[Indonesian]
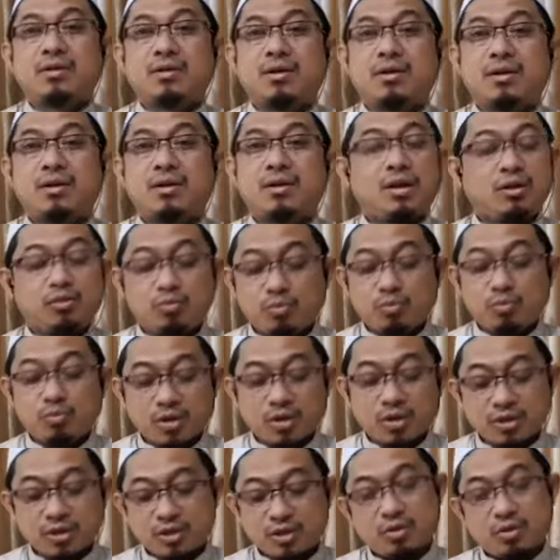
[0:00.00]
dan itu
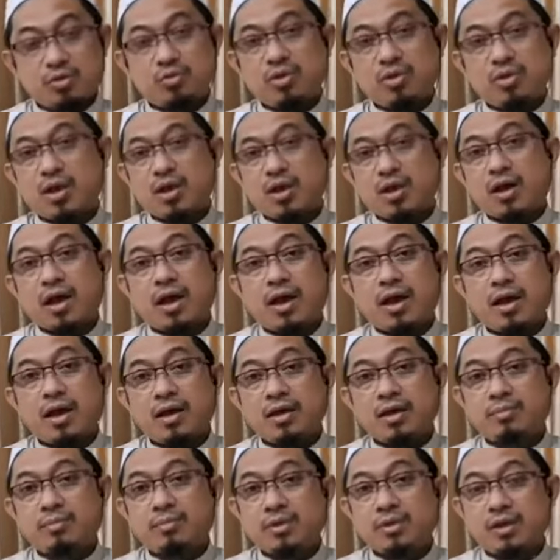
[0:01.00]
bukan sesuatu yang
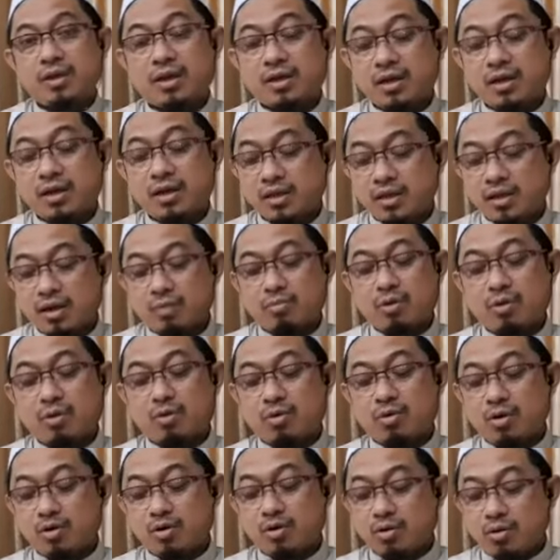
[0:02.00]
aib tidak dikatakan
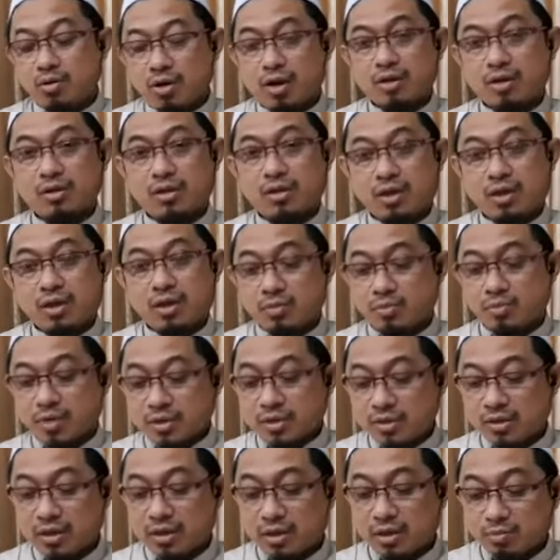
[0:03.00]
bahwa orang tidak membaca
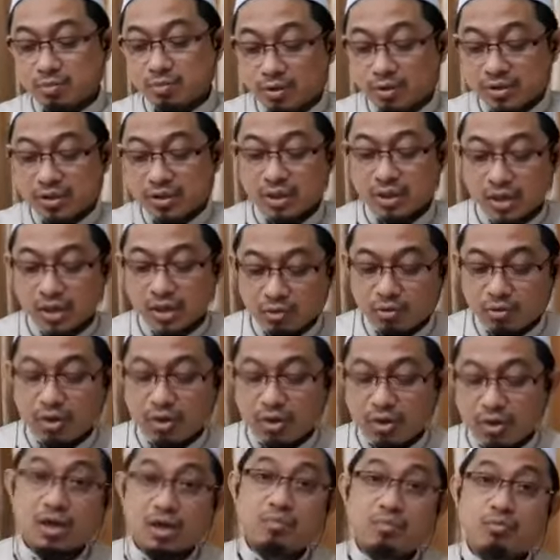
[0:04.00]
tidak menulis ketika itu
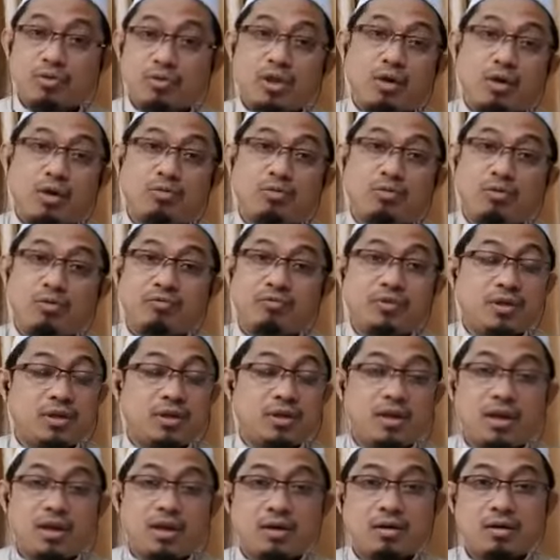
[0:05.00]
dikatakan buta huruf
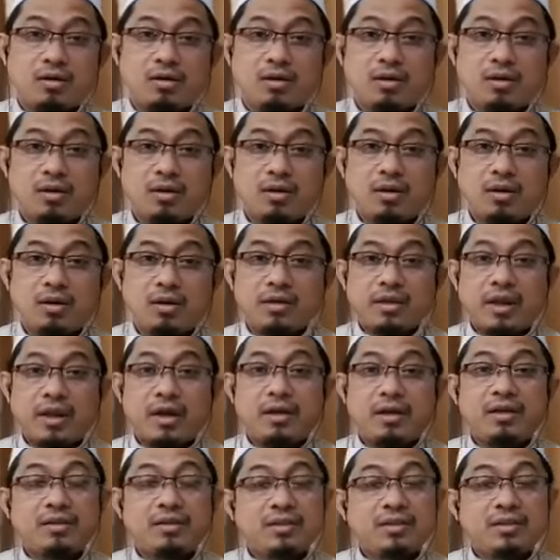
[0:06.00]
tidak
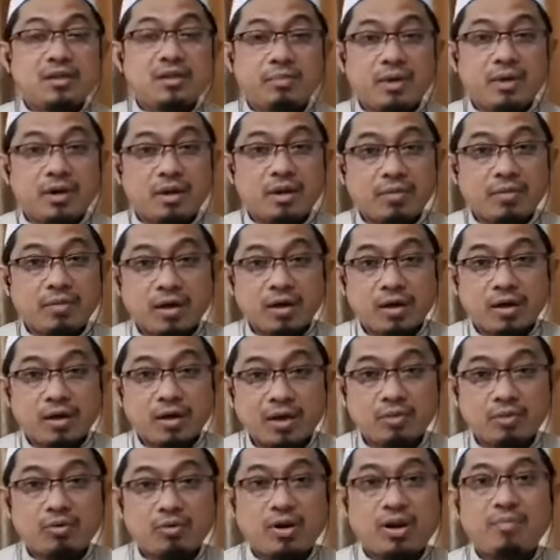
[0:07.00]
tradisi pada mereka
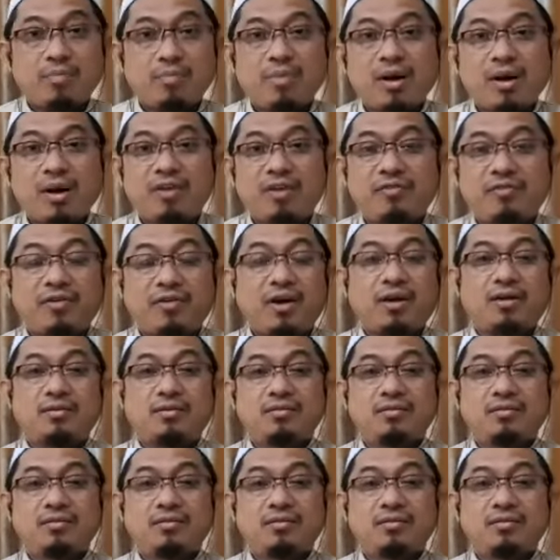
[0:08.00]
itu adalah menghafal